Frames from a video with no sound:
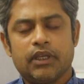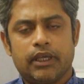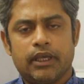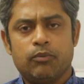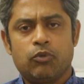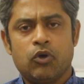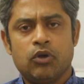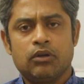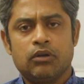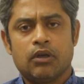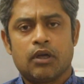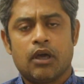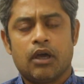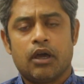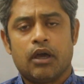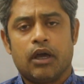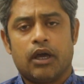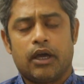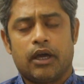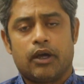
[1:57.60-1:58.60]
এবং
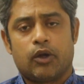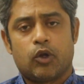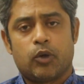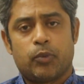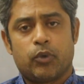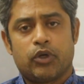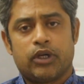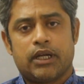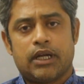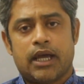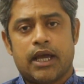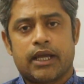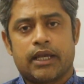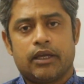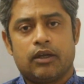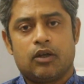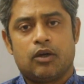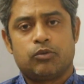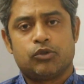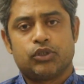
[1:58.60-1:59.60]
রোপণের
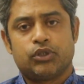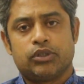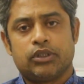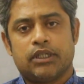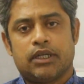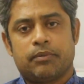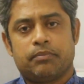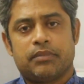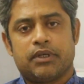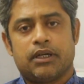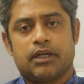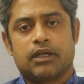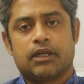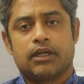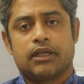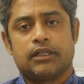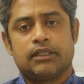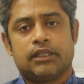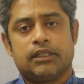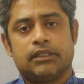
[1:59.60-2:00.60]
আগে অবশ্যই আপনার
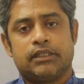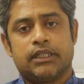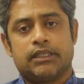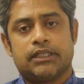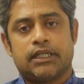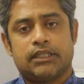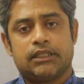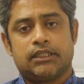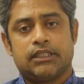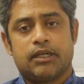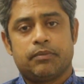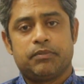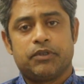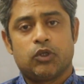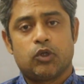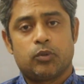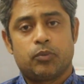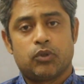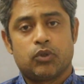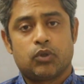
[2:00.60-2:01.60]
যে জাতটি আপনি
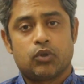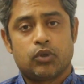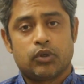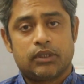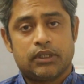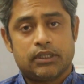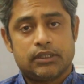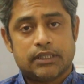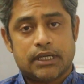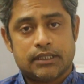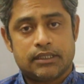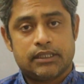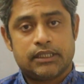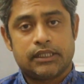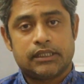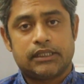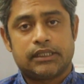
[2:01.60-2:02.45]
রোপণ করতে চাচ্ছেন